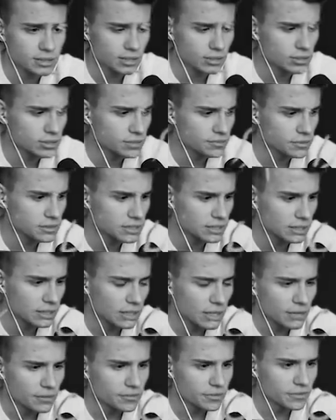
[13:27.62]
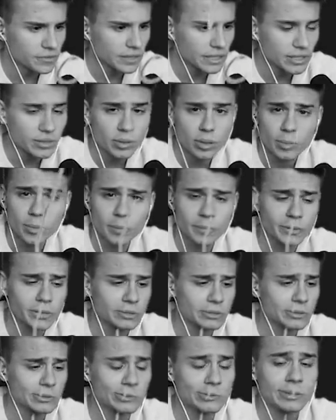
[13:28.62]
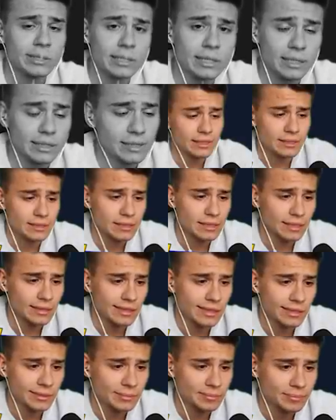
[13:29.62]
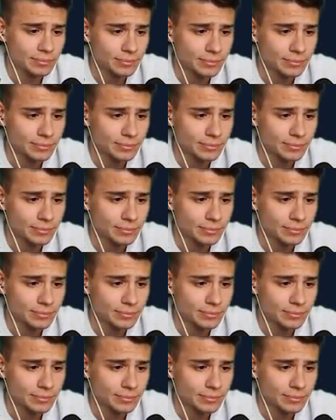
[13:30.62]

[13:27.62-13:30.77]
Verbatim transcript: z tego co widzę wywaliło po prostu. Niestety.